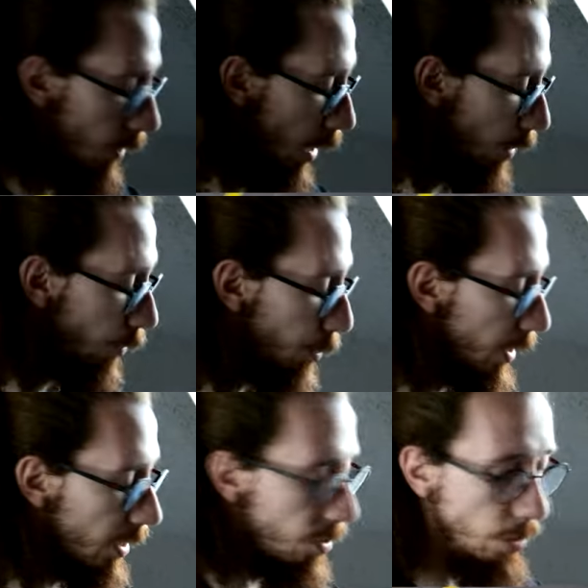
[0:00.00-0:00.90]
Ah, ils font
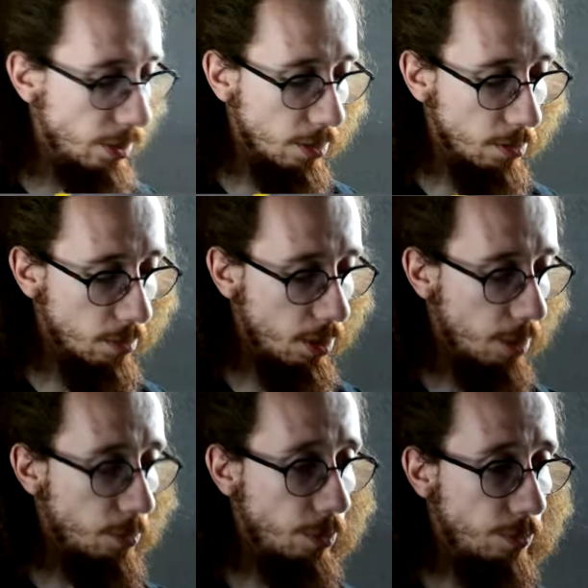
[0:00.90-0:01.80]
pas très solides, hein.
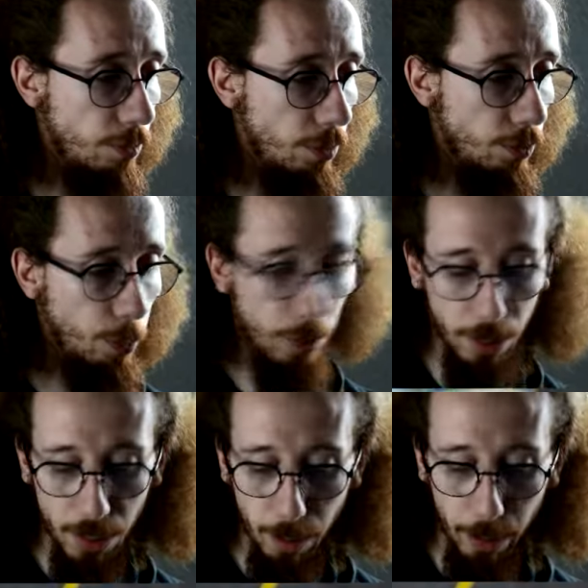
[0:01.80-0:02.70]
clairement, ils font pas
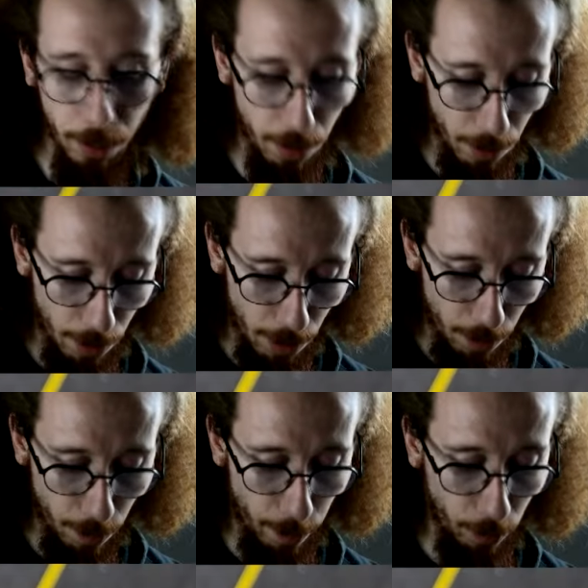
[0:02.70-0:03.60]
très épais.
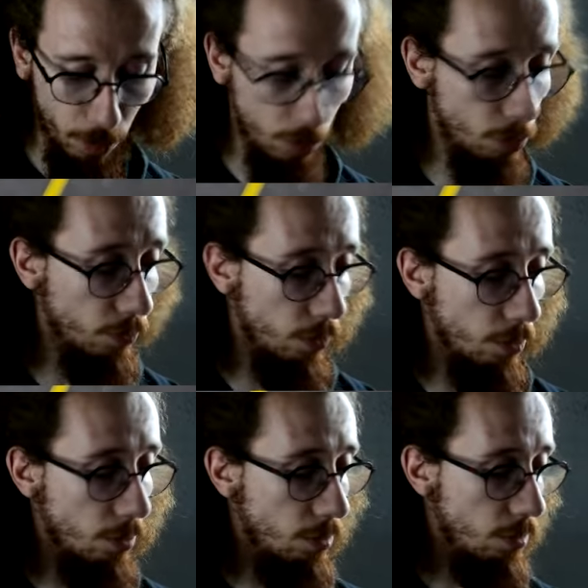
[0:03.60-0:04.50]
Mais par contre, ils s'ouvrent euh,